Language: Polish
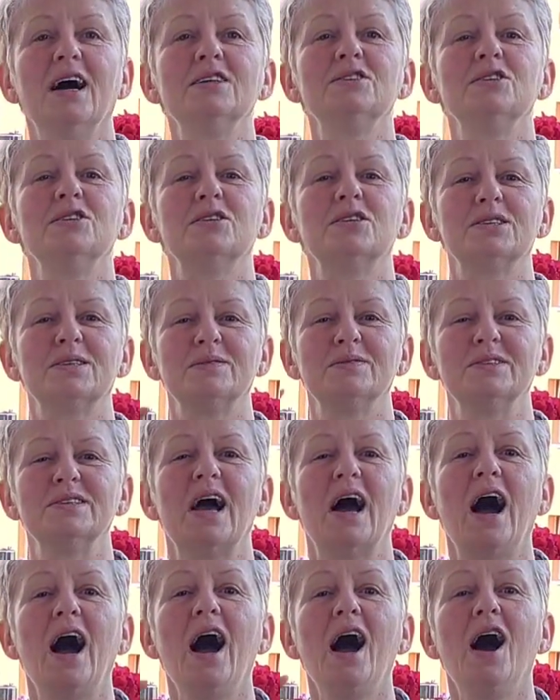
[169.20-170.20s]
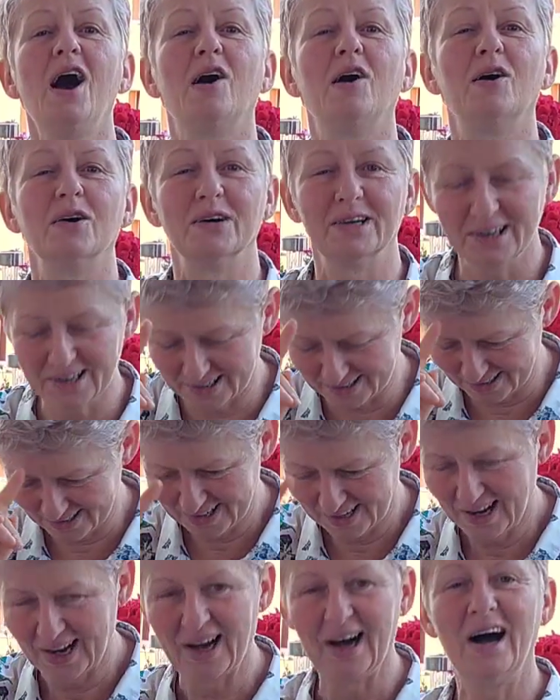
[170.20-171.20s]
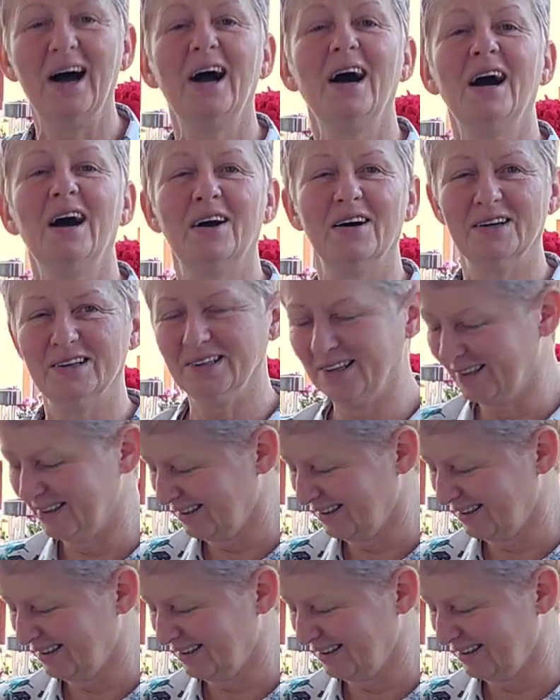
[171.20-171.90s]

Aci czasem będzie ahoj, ahoj.